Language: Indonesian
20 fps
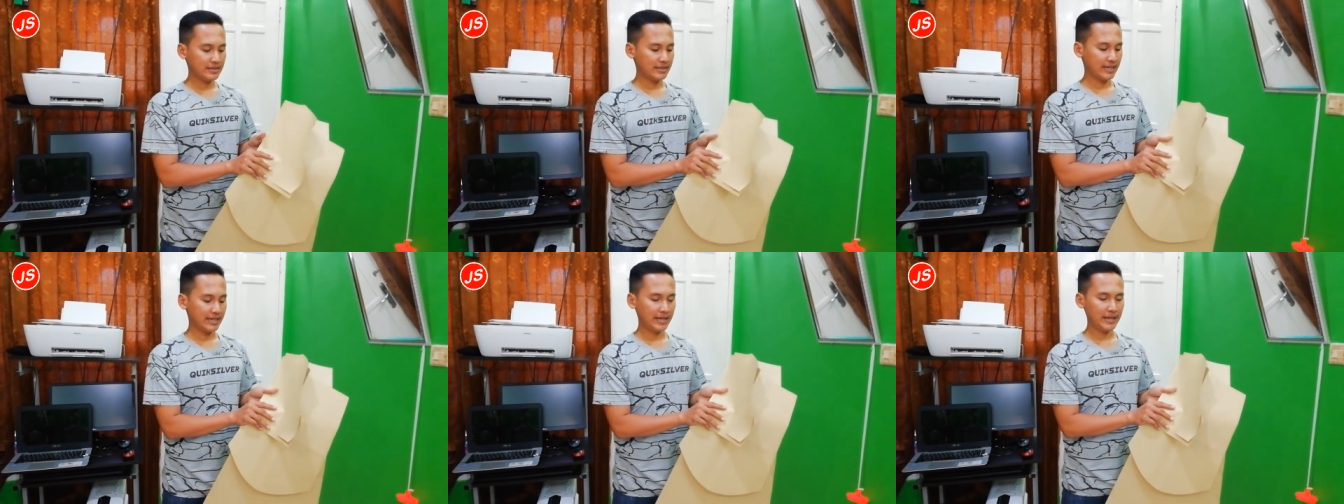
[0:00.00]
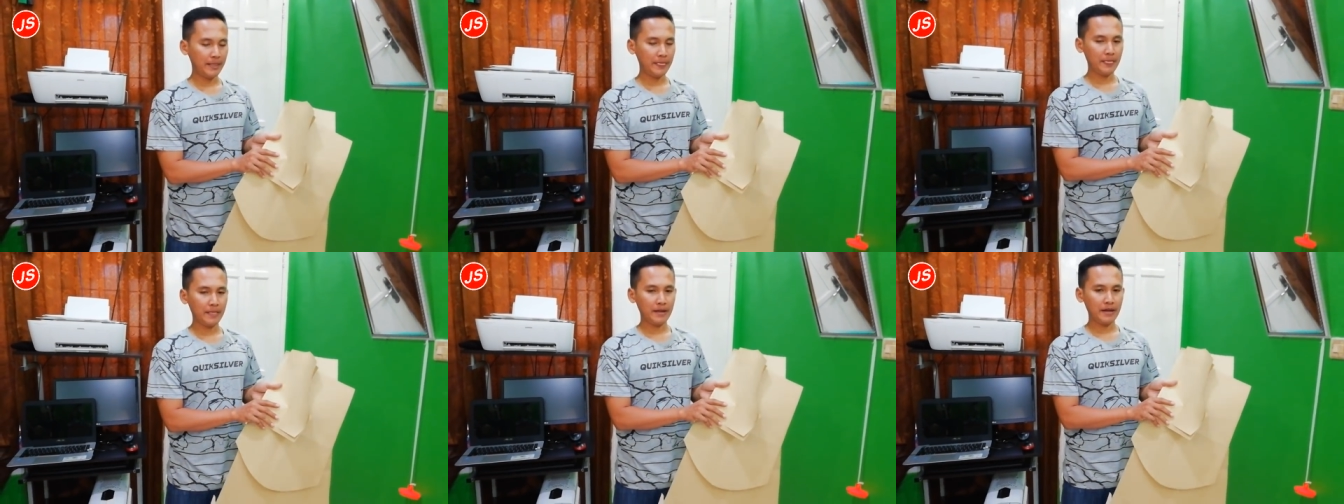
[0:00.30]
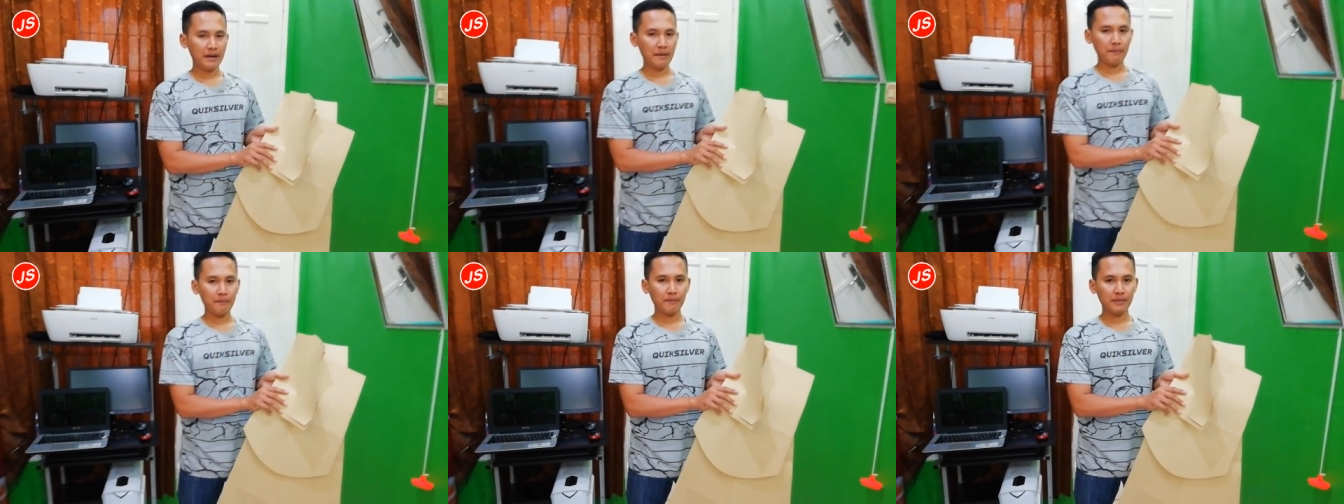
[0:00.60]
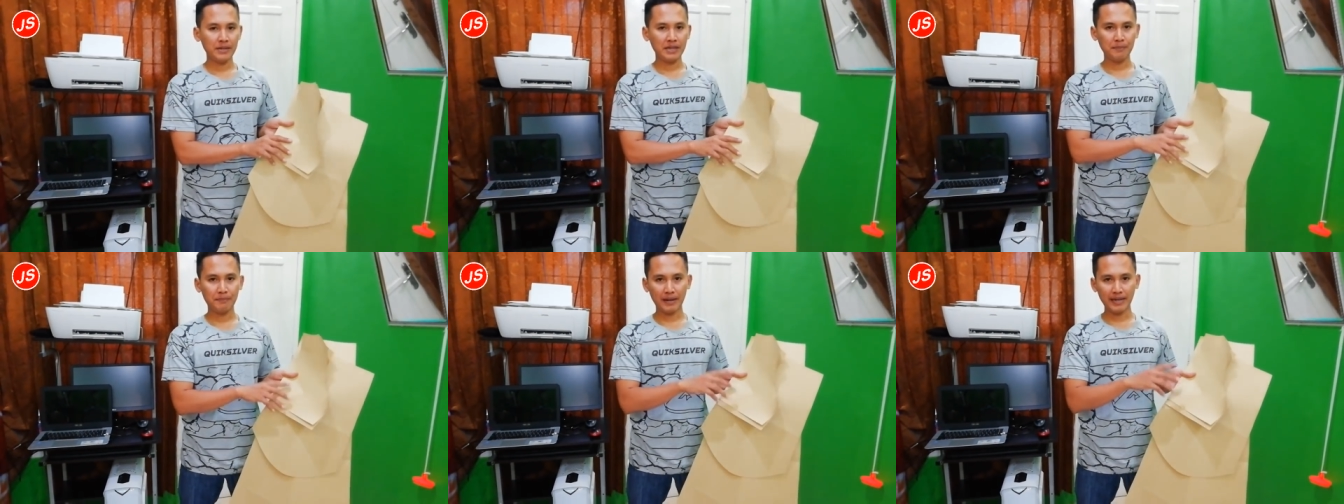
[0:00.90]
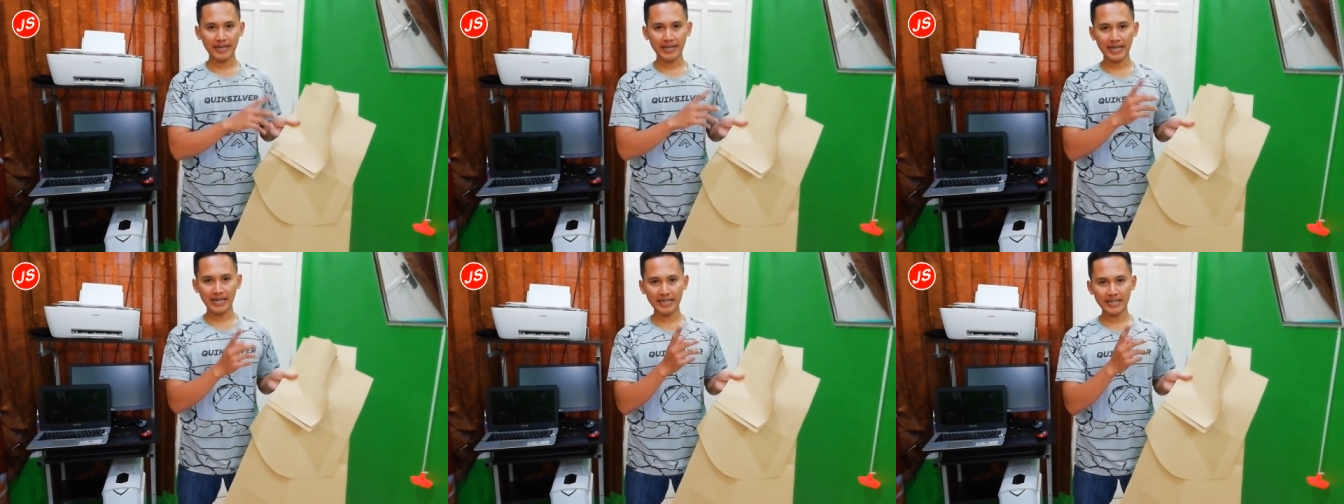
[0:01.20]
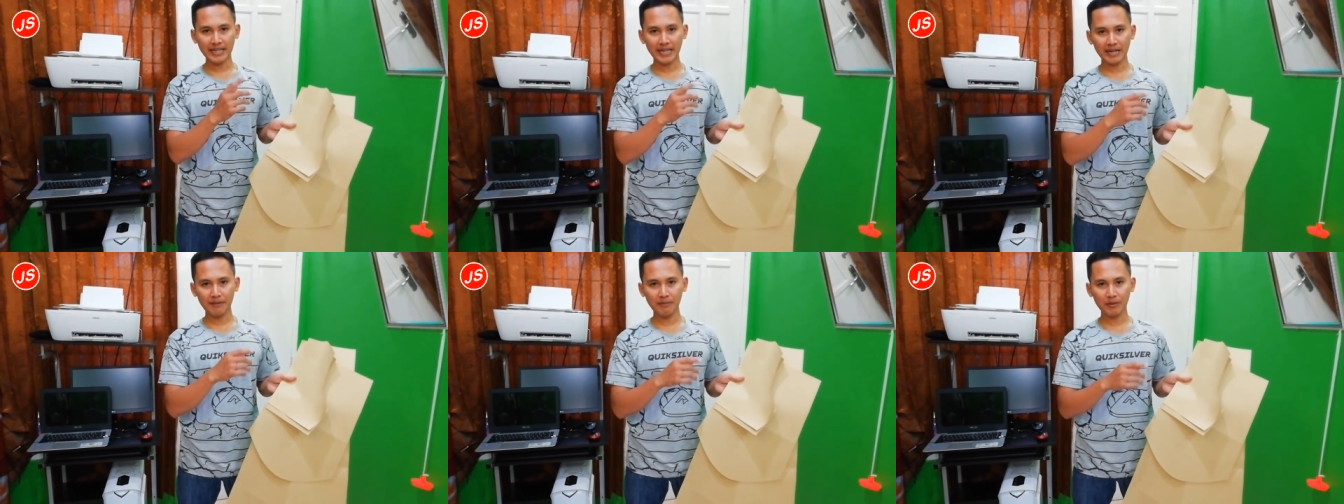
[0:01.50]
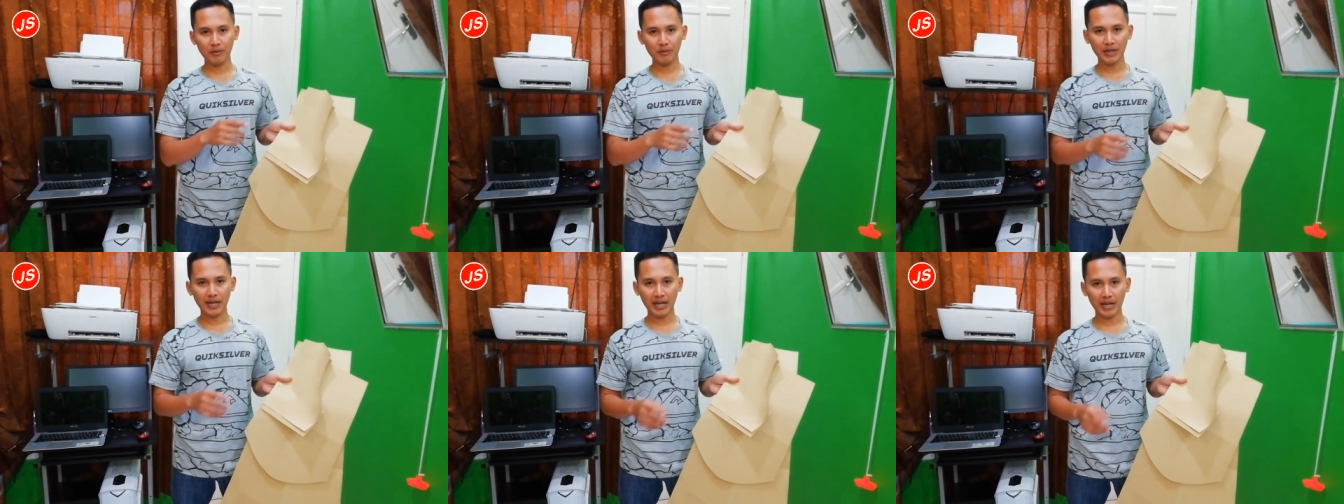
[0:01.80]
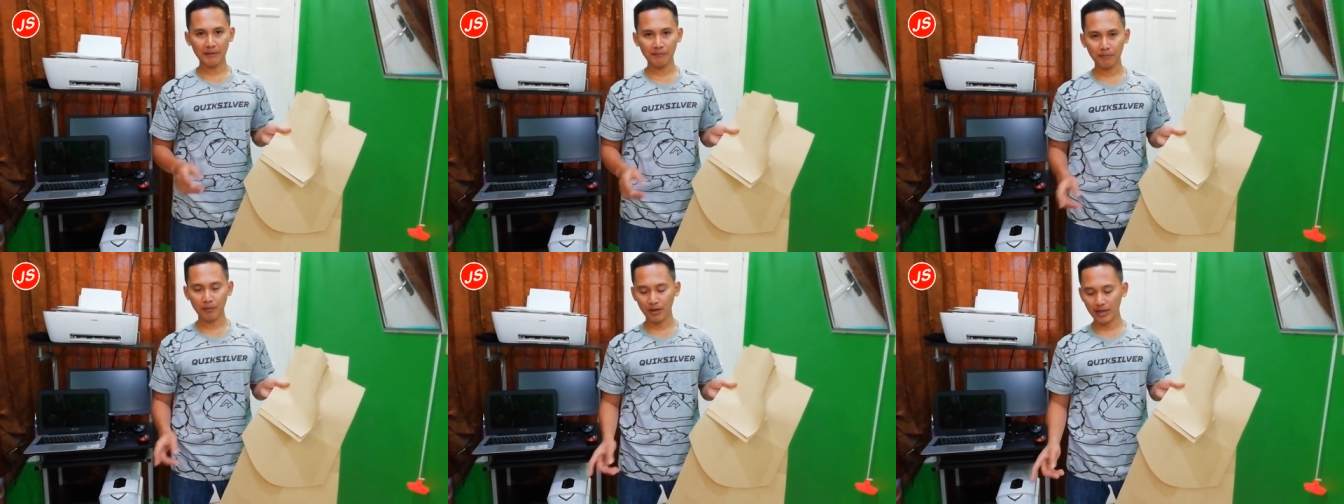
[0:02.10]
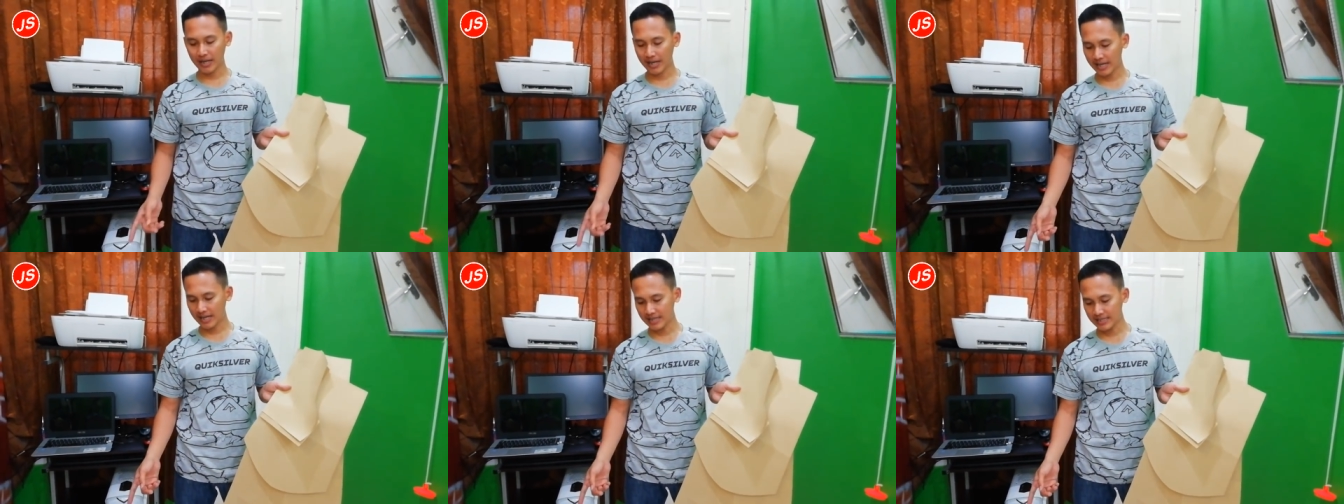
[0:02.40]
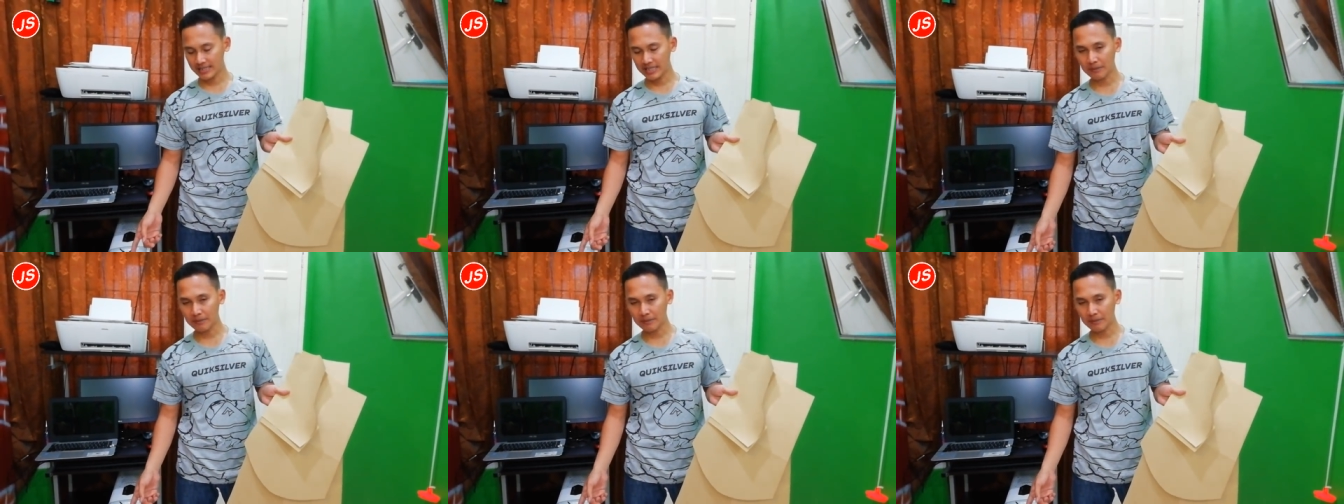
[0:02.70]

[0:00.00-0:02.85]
jadi dibandingkan dengan menggunakan pola